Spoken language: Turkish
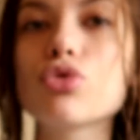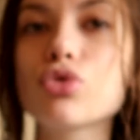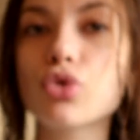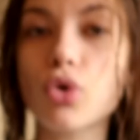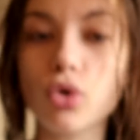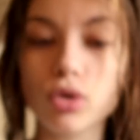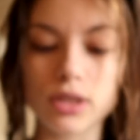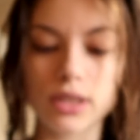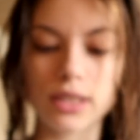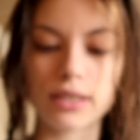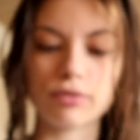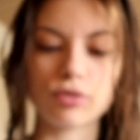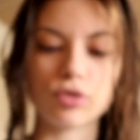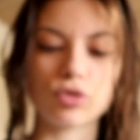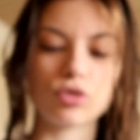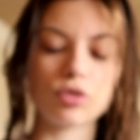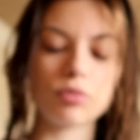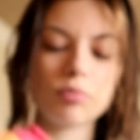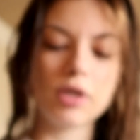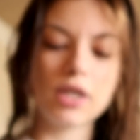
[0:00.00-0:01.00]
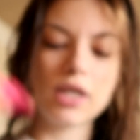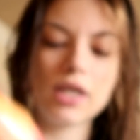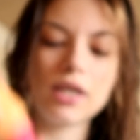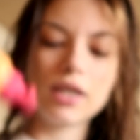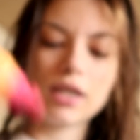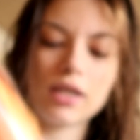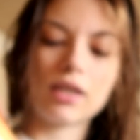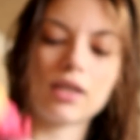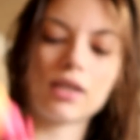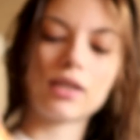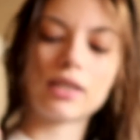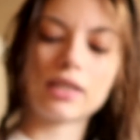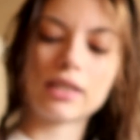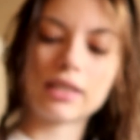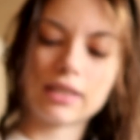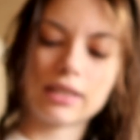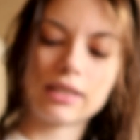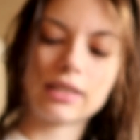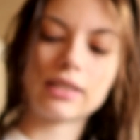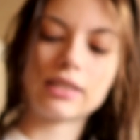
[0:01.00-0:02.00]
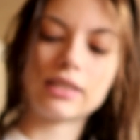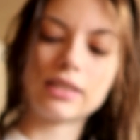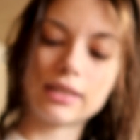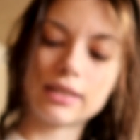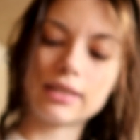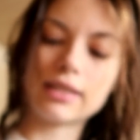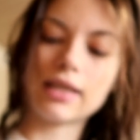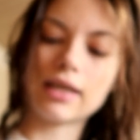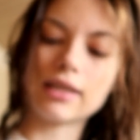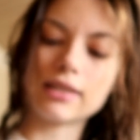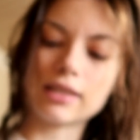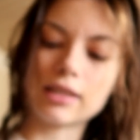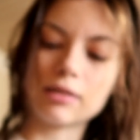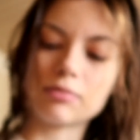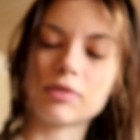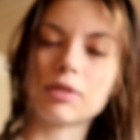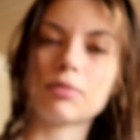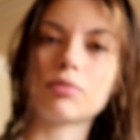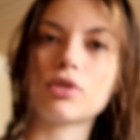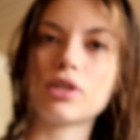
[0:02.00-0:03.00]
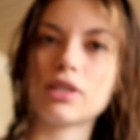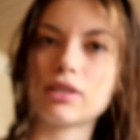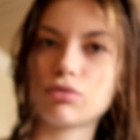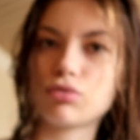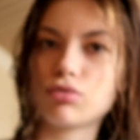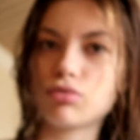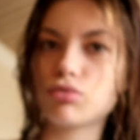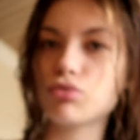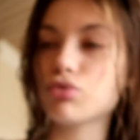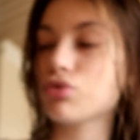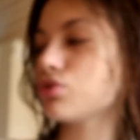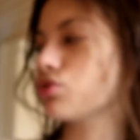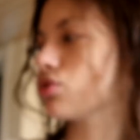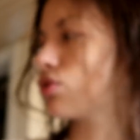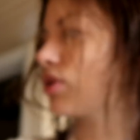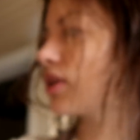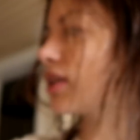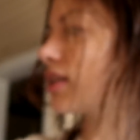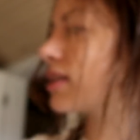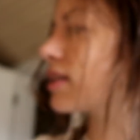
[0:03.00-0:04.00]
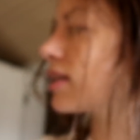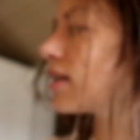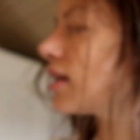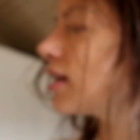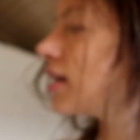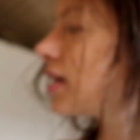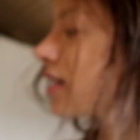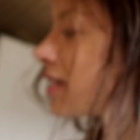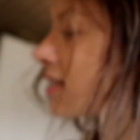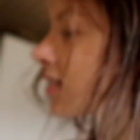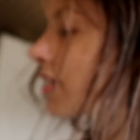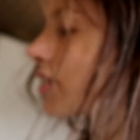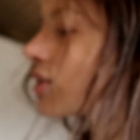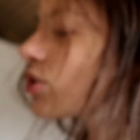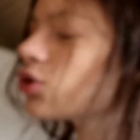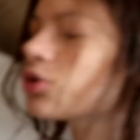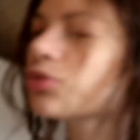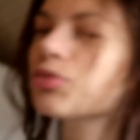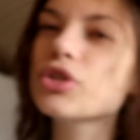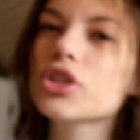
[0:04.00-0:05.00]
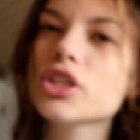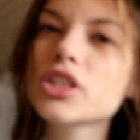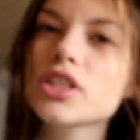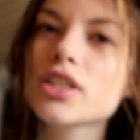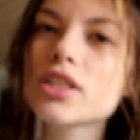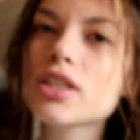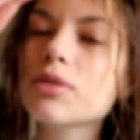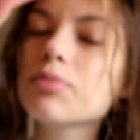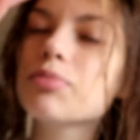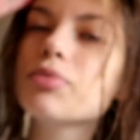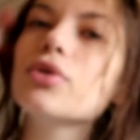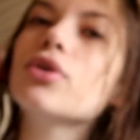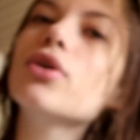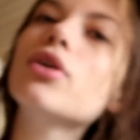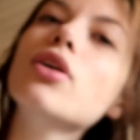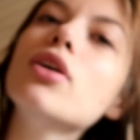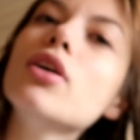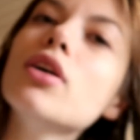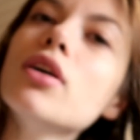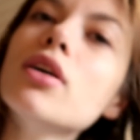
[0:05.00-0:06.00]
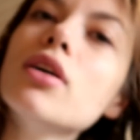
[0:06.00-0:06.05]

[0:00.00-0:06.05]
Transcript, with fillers: Bunu çok seviyorum. Hani ciddi anlamda böyle duş sonrası saçı yumuşacık yapıyor.